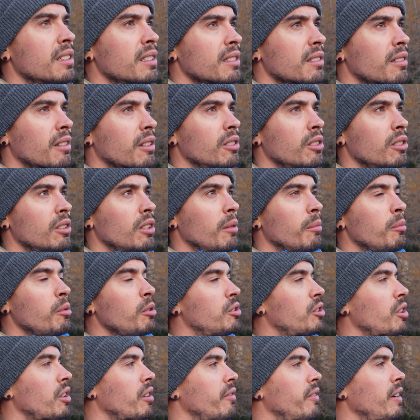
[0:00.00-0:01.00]
quando nel mio
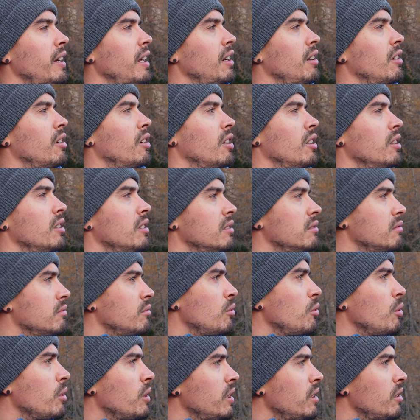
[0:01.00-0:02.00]
cervello il
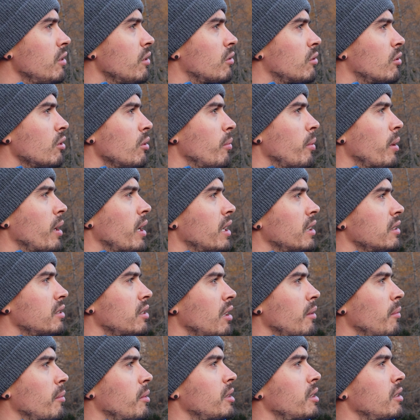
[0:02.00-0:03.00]
lunedì di ottobre
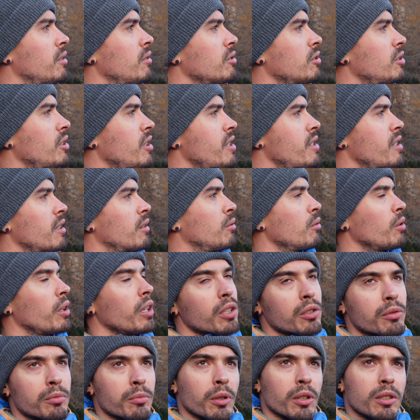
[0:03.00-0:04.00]
sarebbe stato senza
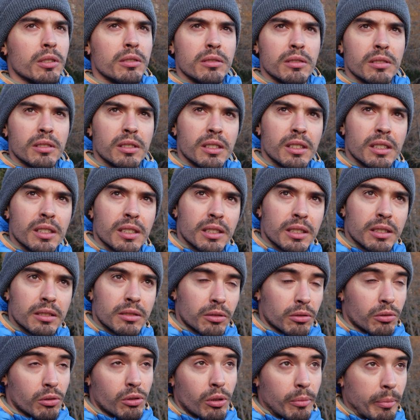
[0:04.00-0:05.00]
turismo
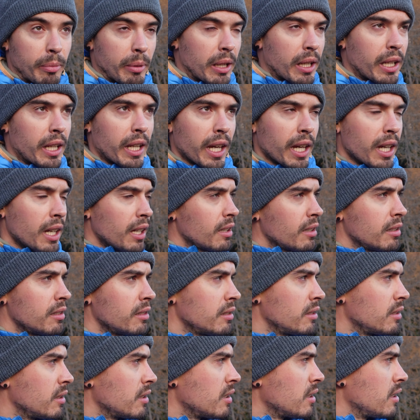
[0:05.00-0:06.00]
non so perché
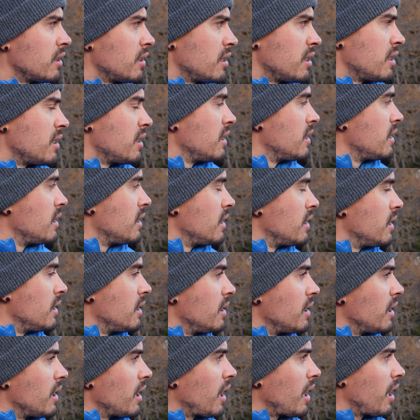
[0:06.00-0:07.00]

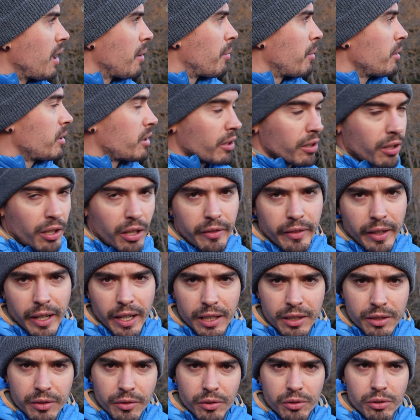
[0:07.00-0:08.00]
e pensavo di arrivare
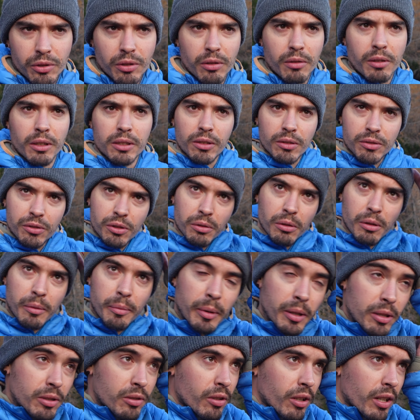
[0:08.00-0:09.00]
che ci fossero 4-5
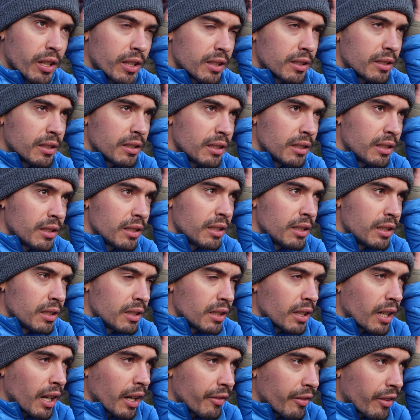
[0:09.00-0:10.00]
persone
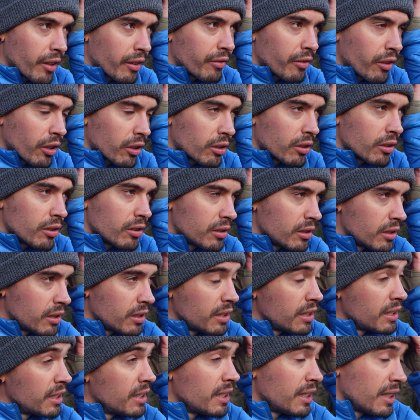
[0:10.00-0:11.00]
a far foto.
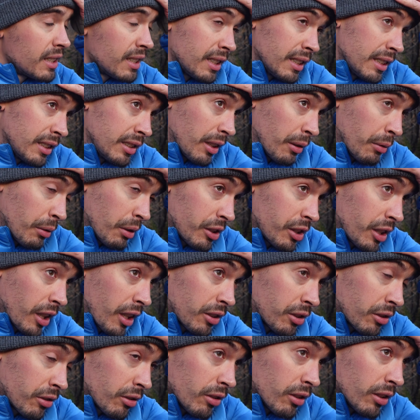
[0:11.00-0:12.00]
C'è un
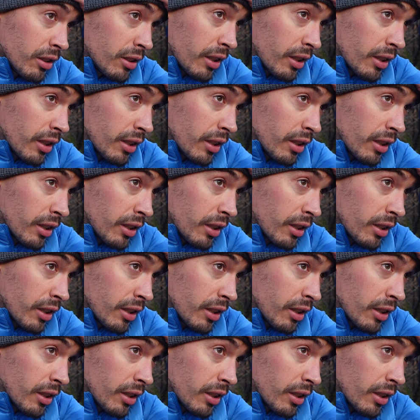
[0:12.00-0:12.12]
esercito di